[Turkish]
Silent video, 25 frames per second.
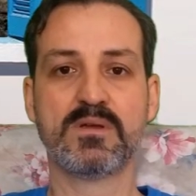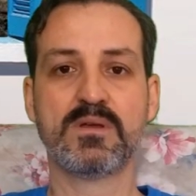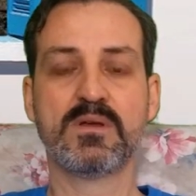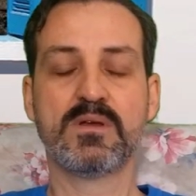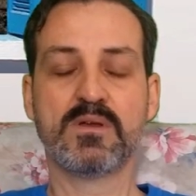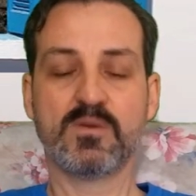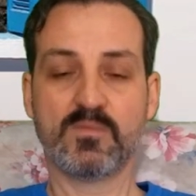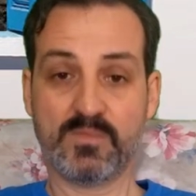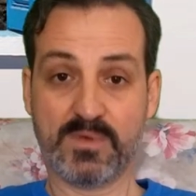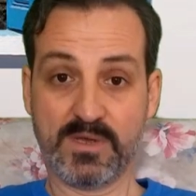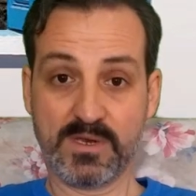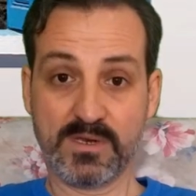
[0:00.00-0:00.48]

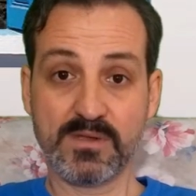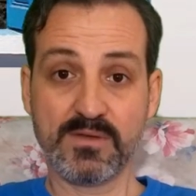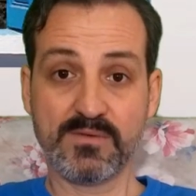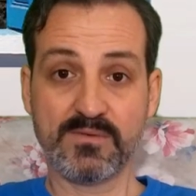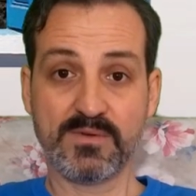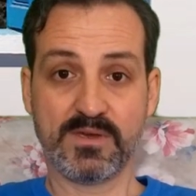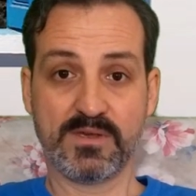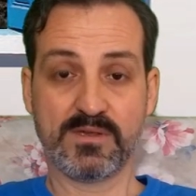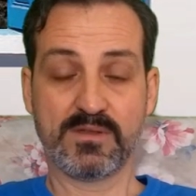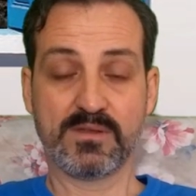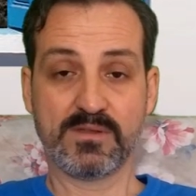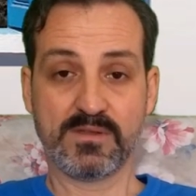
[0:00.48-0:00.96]
Bir nevi
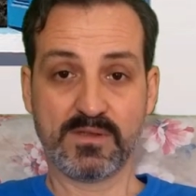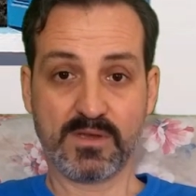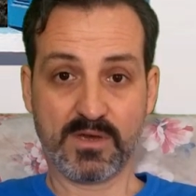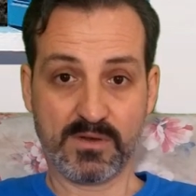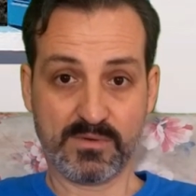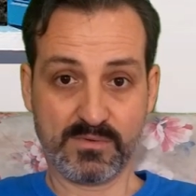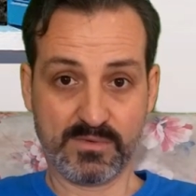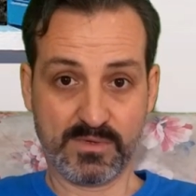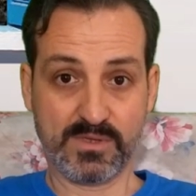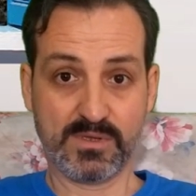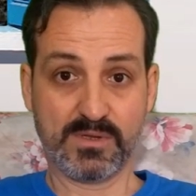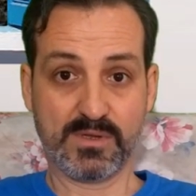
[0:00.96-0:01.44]
için
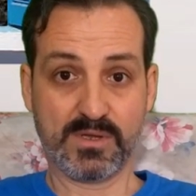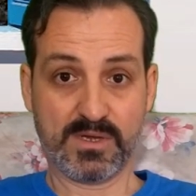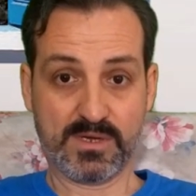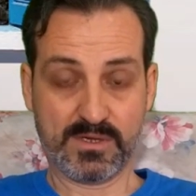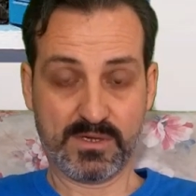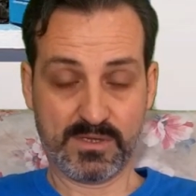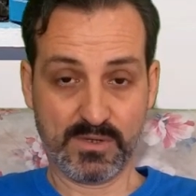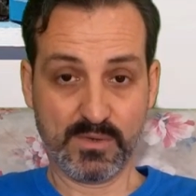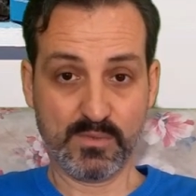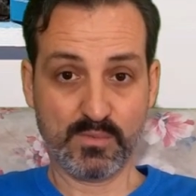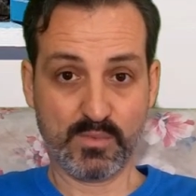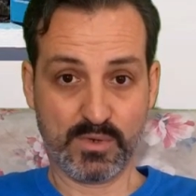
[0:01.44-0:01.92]
yanlış
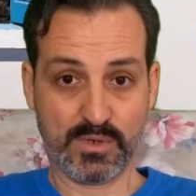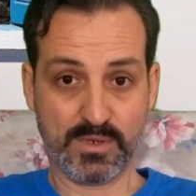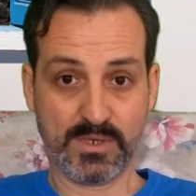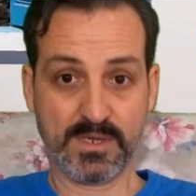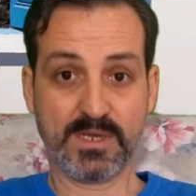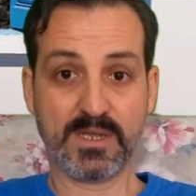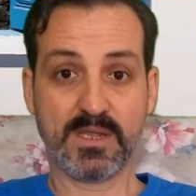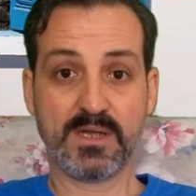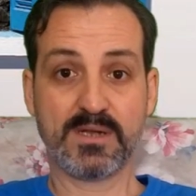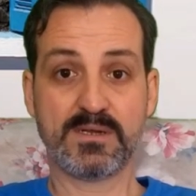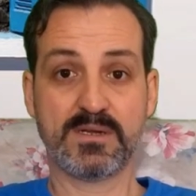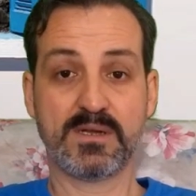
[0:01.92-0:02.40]
siyasi
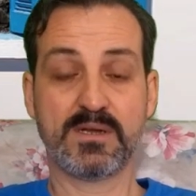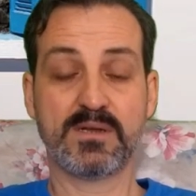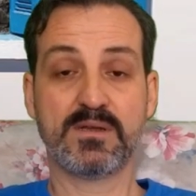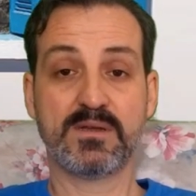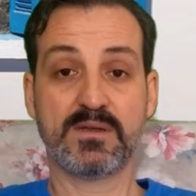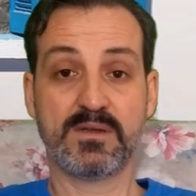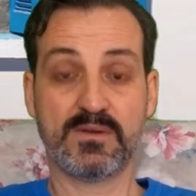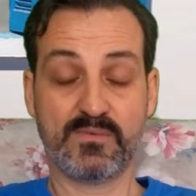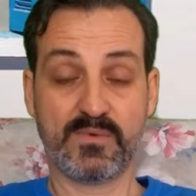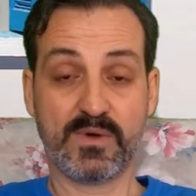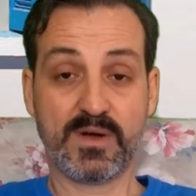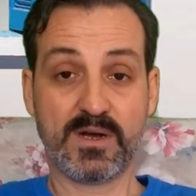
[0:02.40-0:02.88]

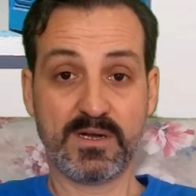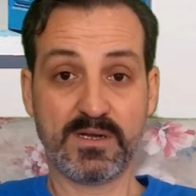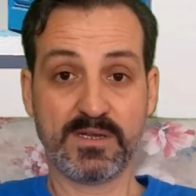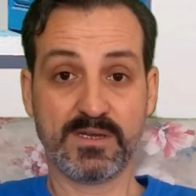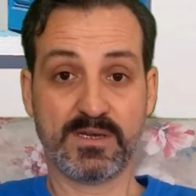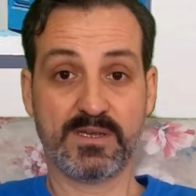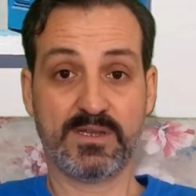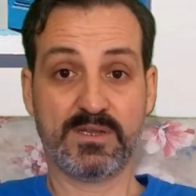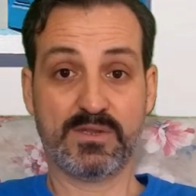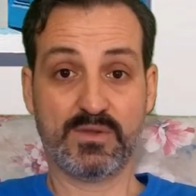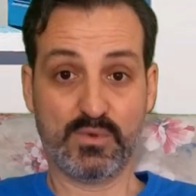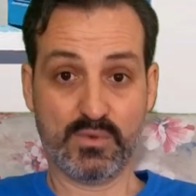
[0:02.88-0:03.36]
politikalarla
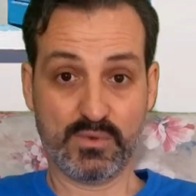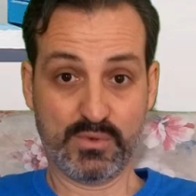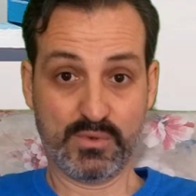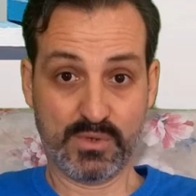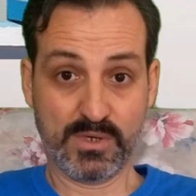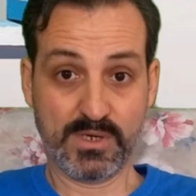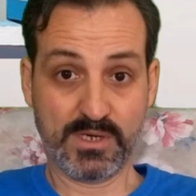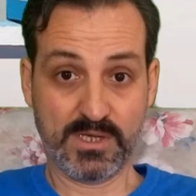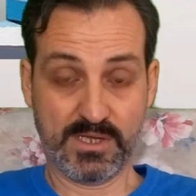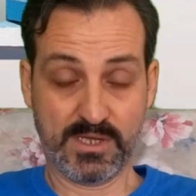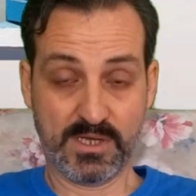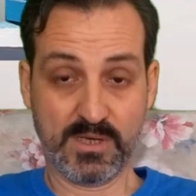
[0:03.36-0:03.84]
varlık
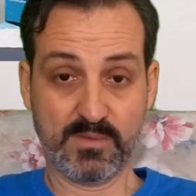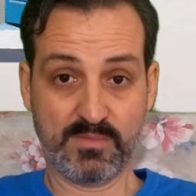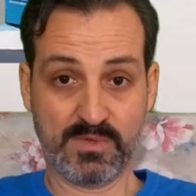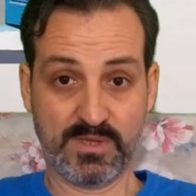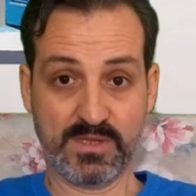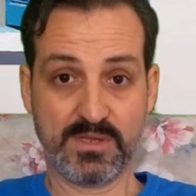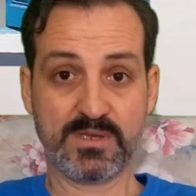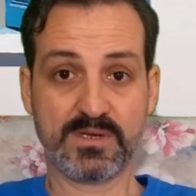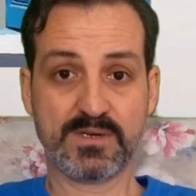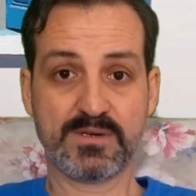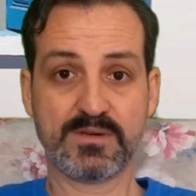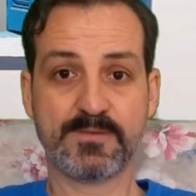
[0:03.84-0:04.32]
içinde
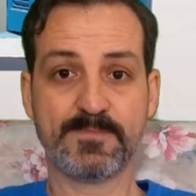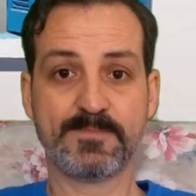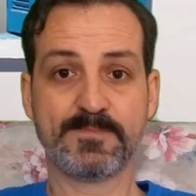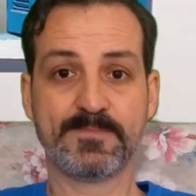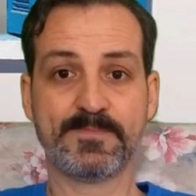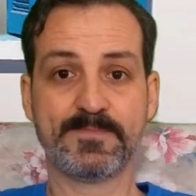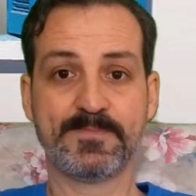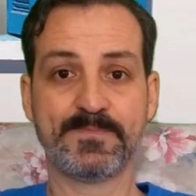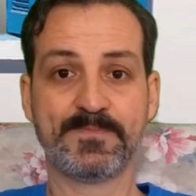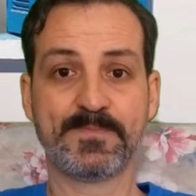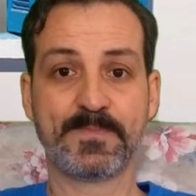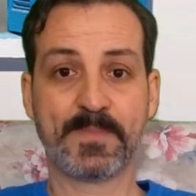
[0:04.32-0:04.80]
yokluk
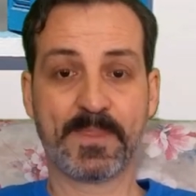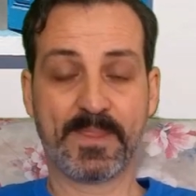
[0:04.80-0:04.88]
çekmiştir.